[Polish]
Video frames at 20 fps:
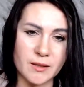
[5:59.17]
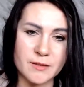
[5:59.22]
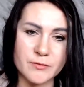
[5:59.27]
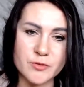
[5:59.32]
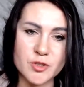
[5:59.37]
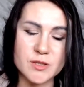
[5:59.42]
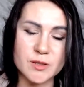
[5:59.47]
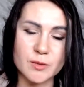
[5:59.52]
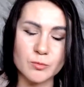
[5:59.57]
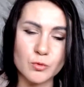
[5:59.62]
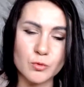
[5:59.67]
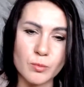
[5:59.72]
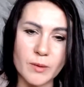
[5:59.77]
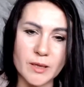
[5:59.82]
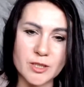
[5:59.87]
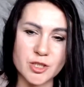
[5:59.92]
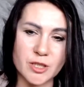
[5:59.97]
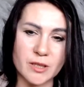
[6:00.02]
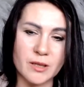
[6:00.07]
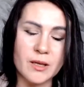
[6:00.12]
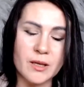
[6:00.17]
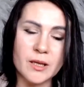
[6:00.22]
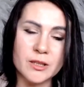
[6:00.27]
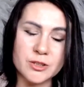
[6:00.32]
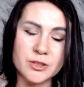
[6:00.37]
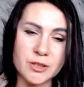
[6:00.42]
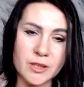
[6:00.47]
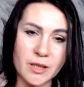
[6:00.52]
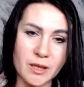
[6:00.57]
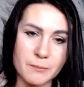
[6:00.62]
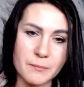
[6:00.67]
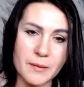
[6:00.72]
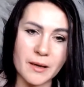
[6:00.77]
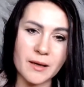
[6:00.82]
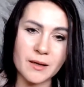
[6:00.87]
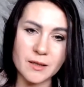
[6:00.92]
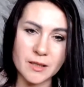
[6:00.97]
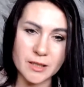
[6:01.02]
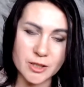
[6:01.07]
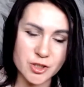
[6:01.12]
Ja wszystkim tłumaczę. Nie
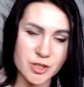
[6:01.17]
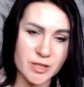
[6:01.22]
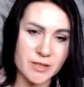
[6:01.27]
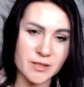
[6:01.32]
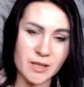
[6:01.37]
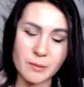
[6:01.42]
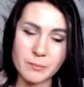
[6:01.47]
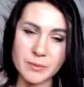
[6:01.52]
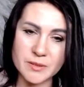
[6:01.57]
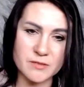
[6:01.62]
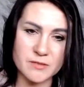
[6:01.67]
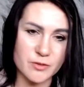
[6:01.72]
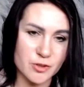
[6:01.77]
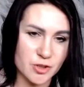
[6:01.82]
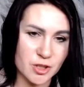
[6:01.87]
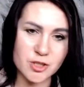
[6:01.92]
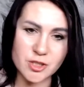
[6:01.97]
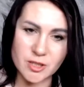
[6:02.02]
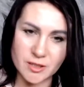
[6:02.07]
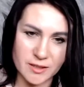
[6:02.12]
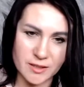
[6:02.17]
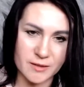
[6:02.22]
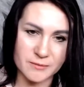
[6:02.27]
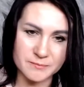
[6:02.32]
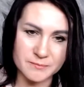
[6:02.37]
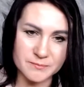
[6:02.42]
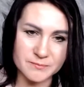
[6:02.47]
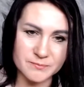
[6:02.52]
ma leczenia bez wyrzeczenia.